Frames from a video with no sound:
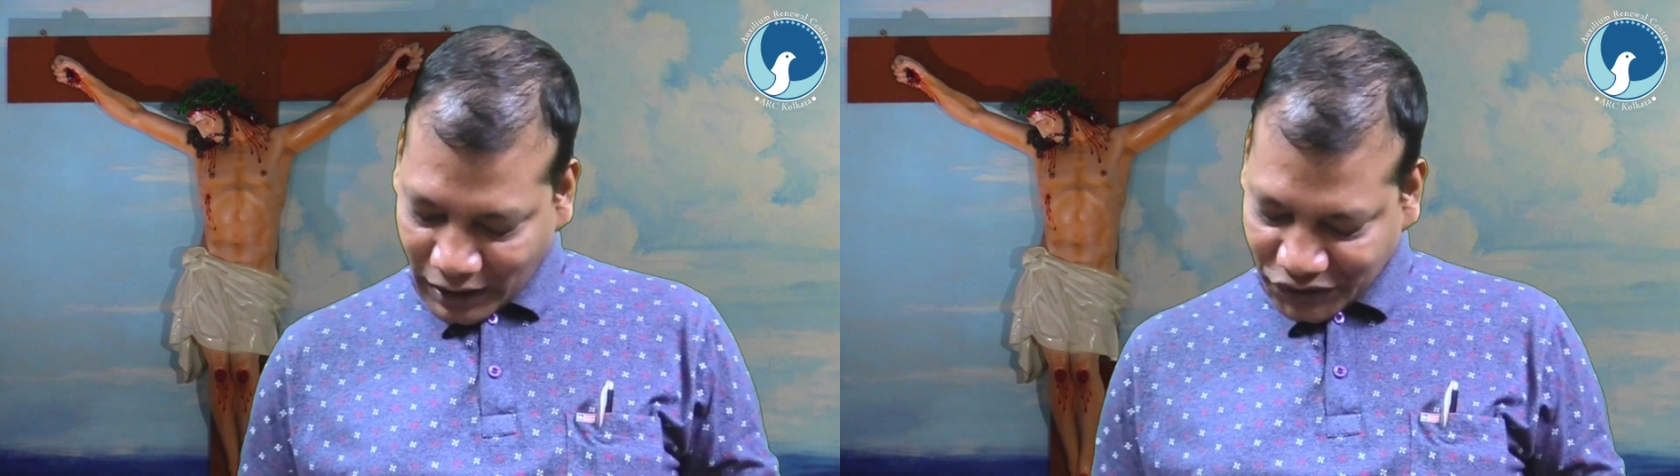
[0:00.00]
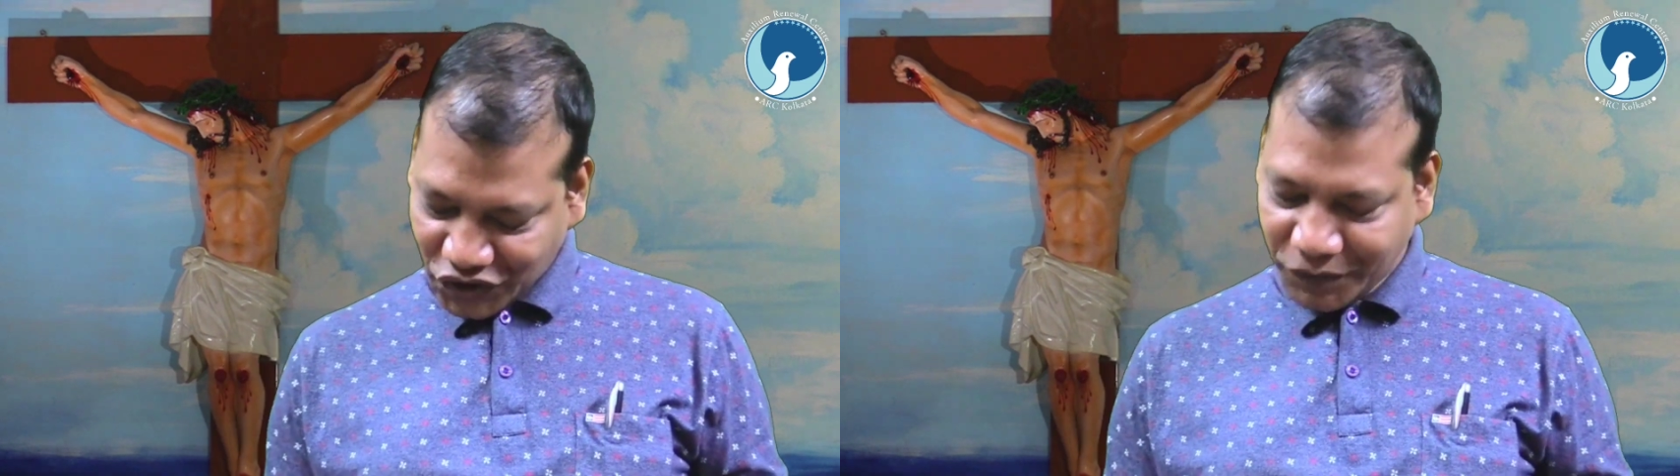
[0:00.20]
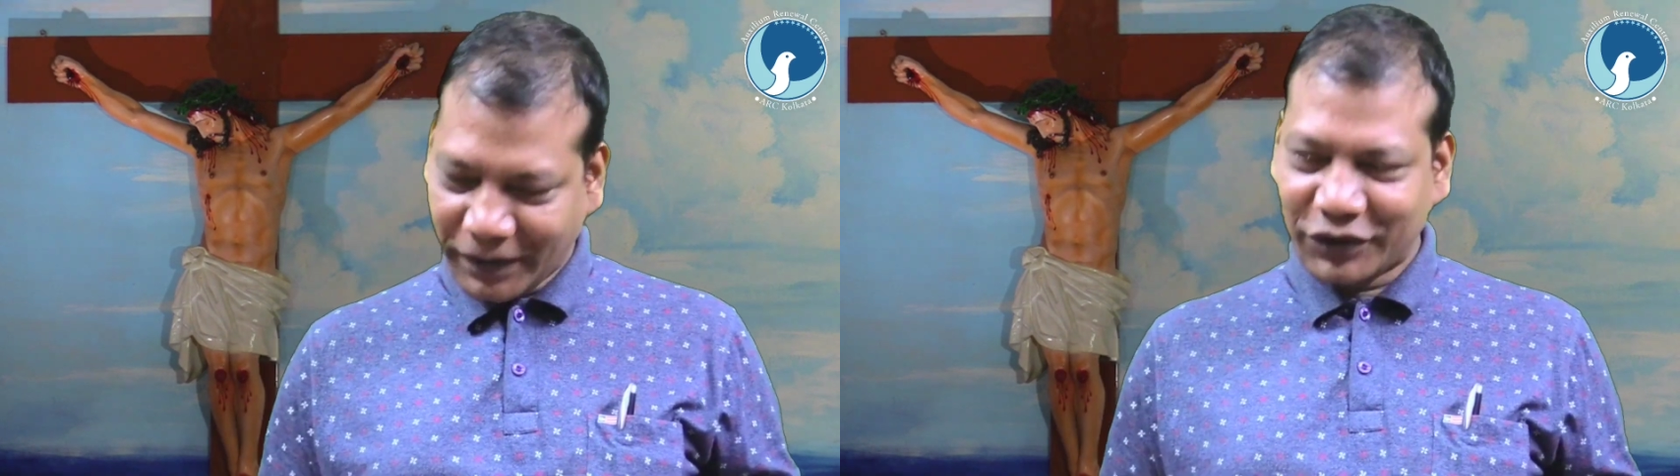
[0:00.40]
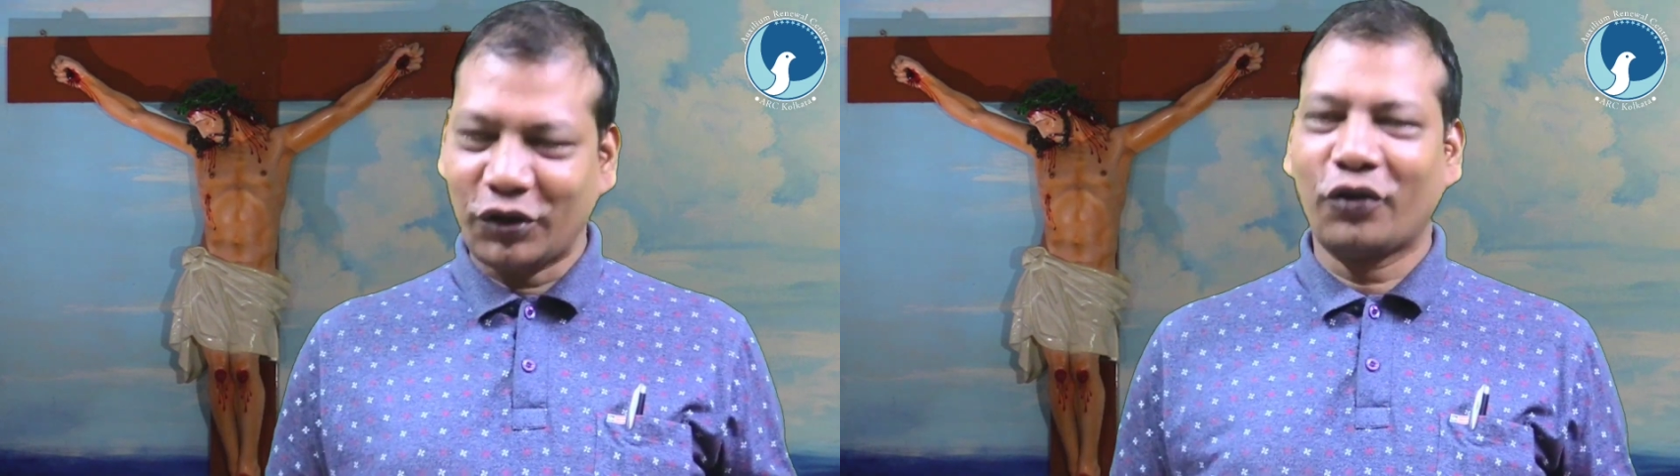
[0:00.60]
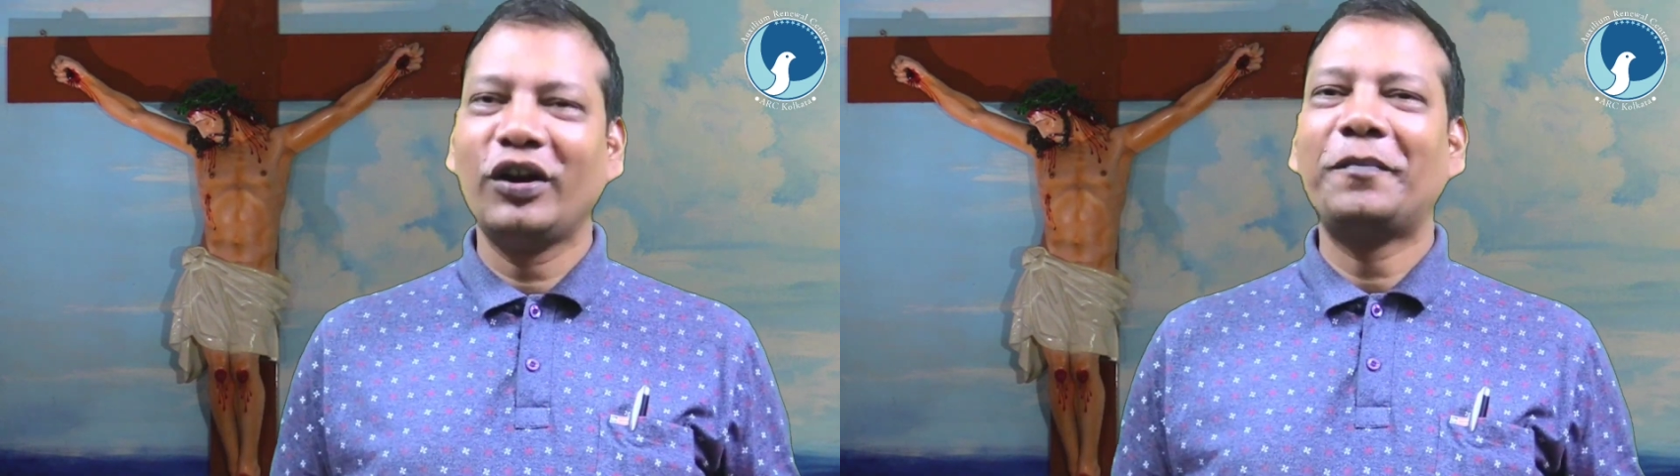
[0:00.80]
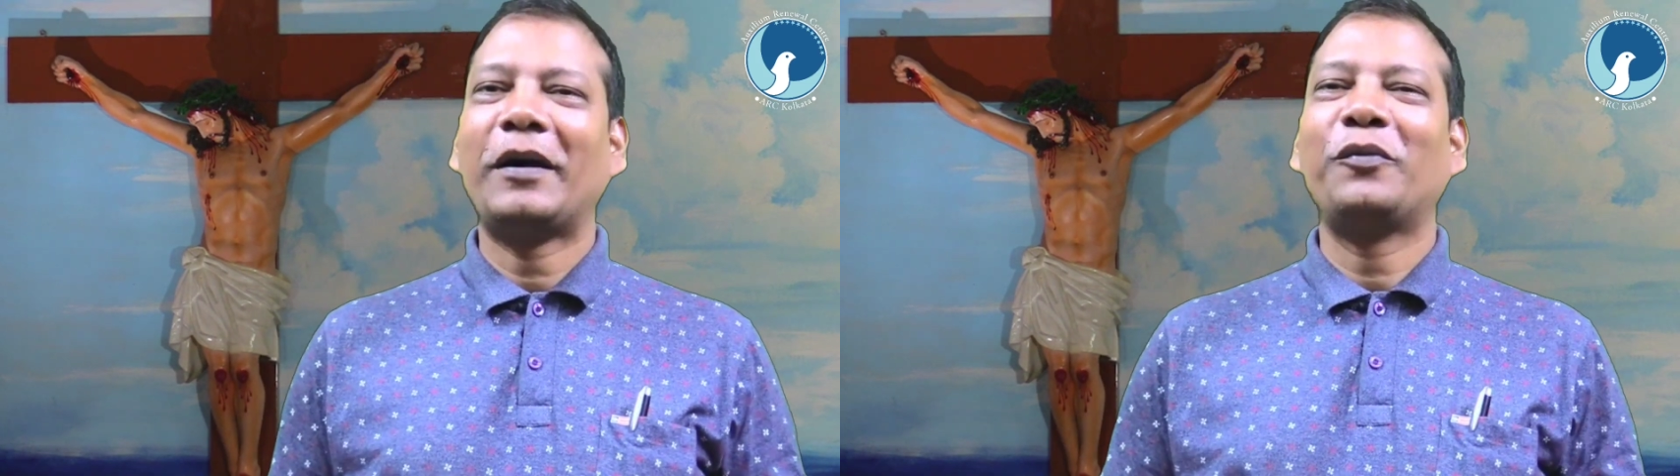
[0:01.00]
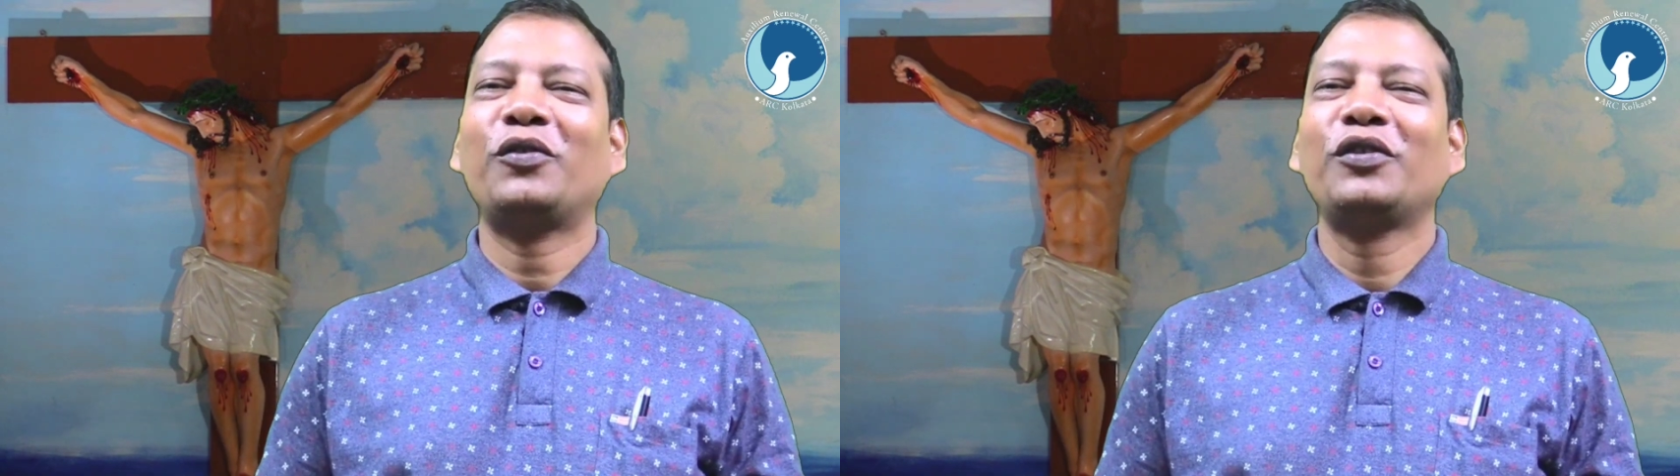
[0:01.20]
আশীর্বাদ তখনই পাব